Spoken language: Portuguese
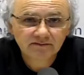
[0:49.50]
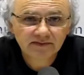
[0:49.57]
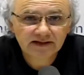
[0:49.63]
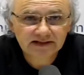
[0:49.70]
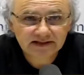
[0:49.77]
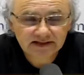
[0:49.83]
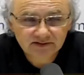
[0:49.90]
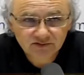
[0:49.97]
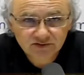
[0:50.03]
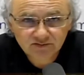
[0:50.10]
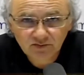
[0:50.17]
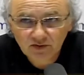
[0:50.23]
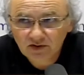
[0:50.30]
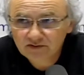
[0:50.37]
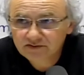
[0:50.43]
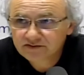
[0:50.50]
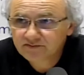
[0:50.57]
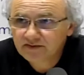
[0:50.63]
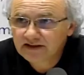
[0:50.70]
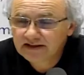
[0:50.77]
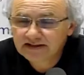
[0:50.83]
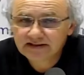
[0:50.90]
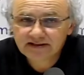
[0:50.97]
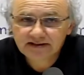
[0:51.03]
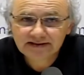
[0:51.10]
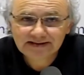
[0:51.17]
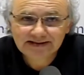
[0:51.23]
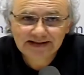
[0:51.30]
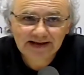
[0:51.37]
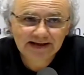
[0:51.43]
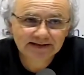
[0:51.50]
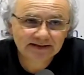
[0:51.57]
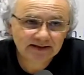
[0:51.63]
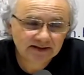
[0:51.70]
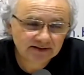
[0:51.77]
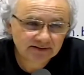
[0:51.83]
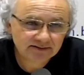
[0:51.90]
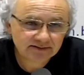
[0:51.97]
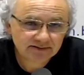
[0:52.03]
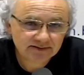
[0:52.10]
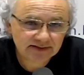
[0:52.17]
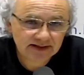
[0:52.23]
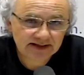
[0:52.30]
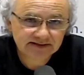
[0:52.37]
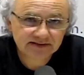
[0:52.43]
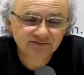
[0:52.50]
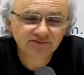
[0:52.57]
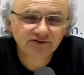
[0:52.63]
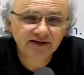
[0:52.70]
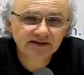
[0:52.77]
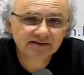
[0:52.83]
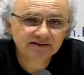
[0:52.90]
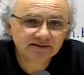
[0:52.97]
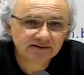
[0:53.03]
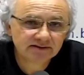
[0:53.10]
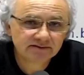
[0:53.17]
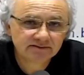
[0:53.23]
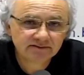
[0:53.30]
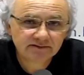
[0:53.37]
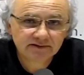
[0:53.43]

Blindando os polos para que nada negativo entre